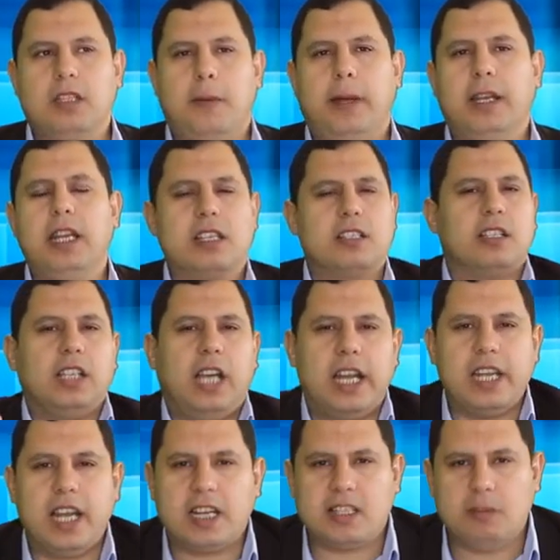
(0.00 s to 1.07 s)
طبعا لا نستطيع
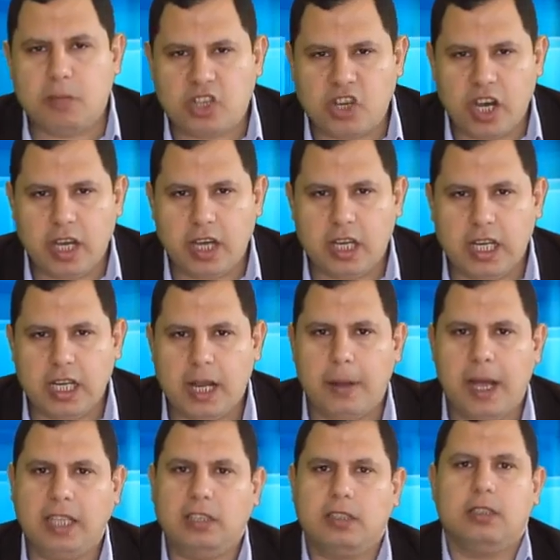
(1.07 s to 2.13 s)
ان نجزم بشيء الا
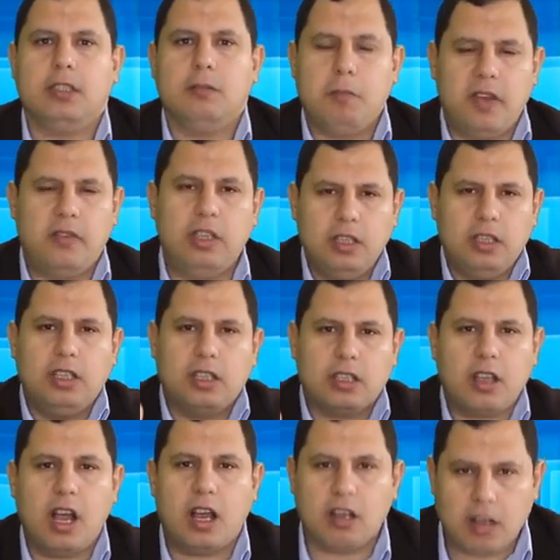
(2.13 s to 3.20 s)
بعد يبقى في
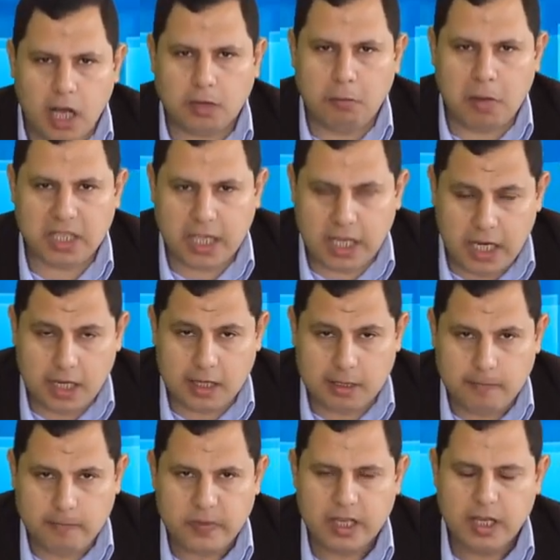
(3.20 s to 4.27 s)
تحقيقات
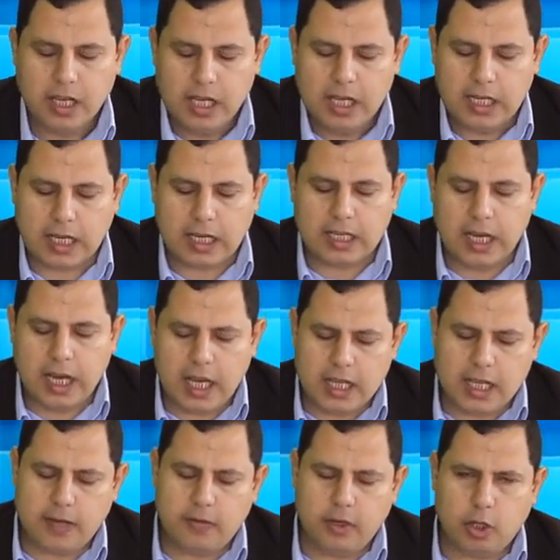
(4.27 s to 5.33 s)
ميدانيه لكن
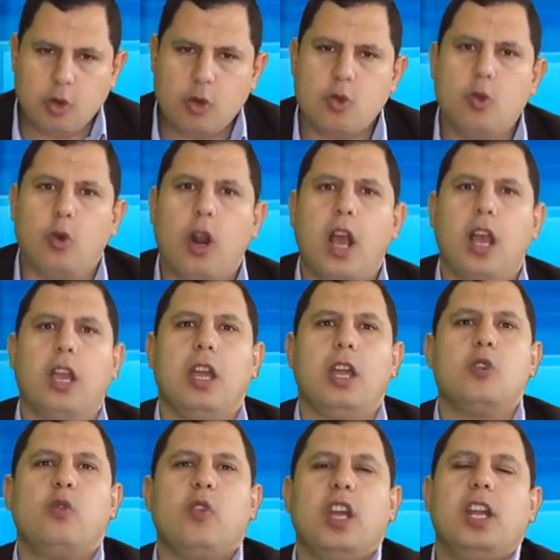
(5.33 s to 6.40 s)
هذا الفيديو
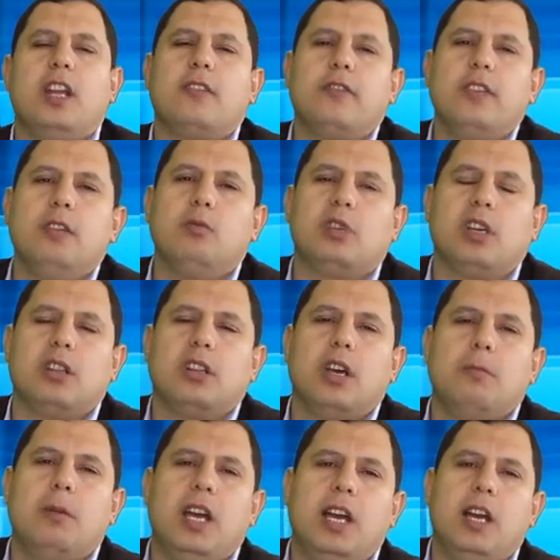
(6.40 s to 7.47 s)
يرجح انه فعلا في
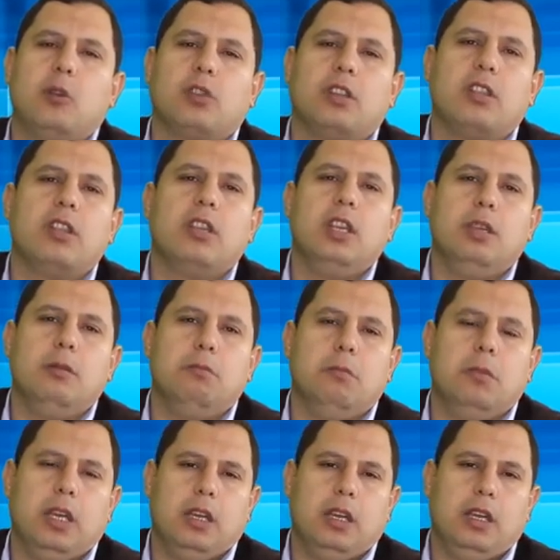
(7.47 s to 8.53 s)
منظمه او
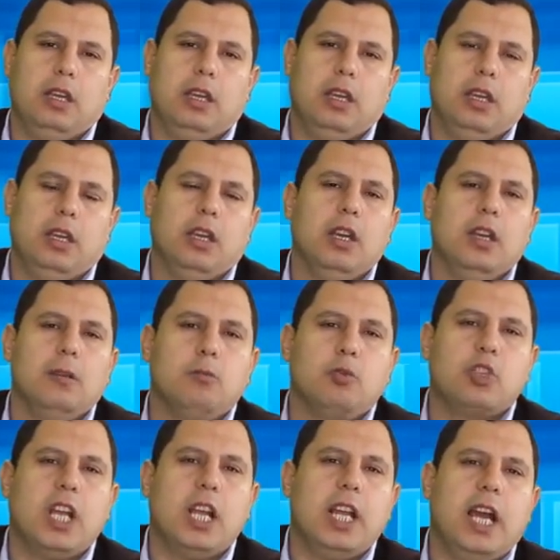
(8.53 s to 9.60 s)
تنظيم آه،
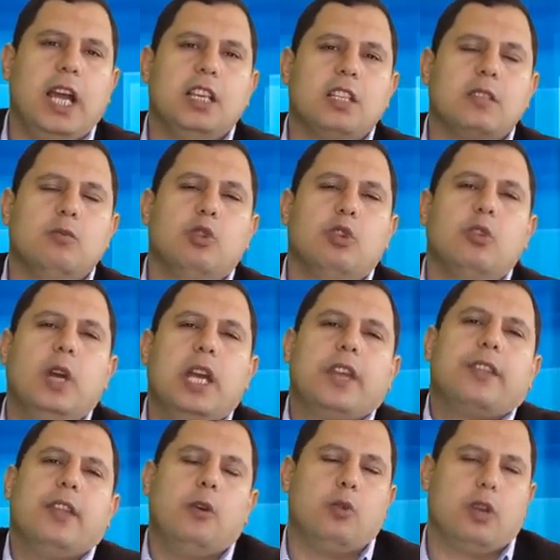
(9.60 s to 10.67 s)
مسلح اسمه لواء
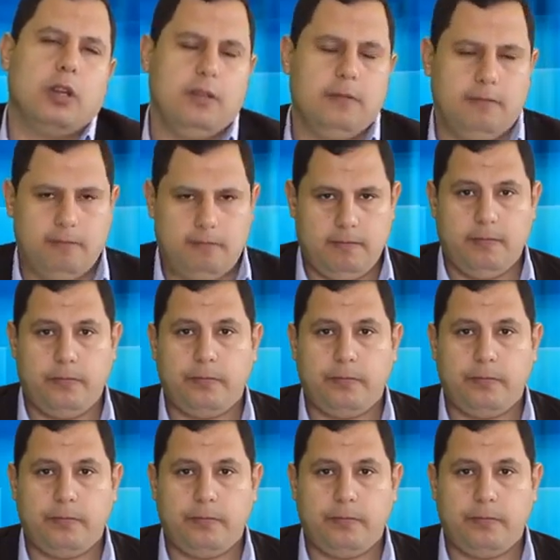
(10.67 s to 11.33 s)
الثوره